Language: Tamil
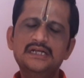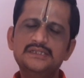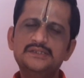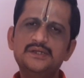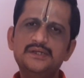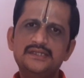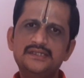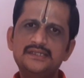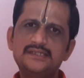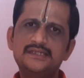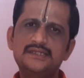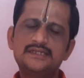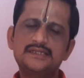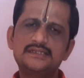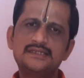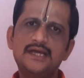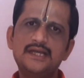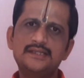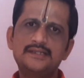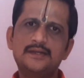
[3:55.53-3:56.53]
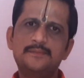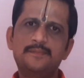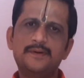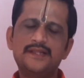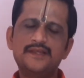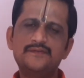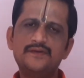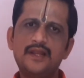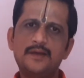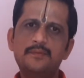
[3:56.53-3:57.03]
ஸோ இதுக்கு தான் இந்த
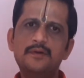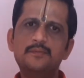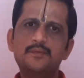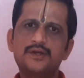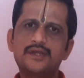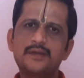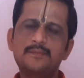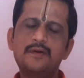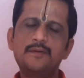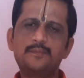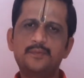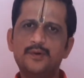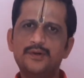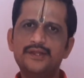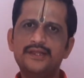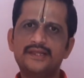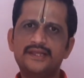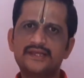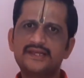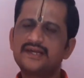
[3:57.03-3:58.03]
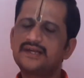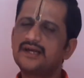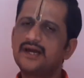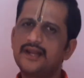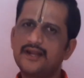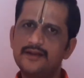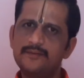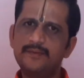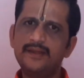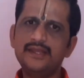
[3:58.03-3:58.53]
பதிவை நம்ம முக்கியமாக போட இருக்க
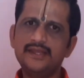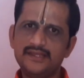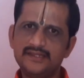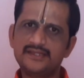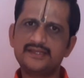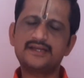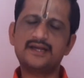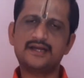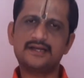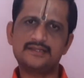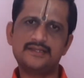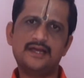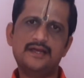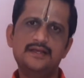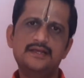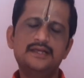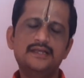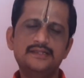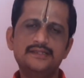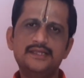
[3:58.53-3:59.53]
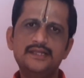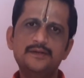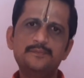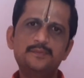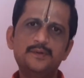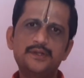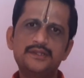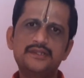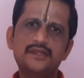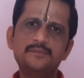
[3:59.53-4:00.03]
காரணமே இதுக்காக தான்
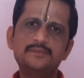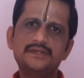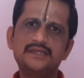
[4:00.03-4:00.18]
தினப்பொருத்தம்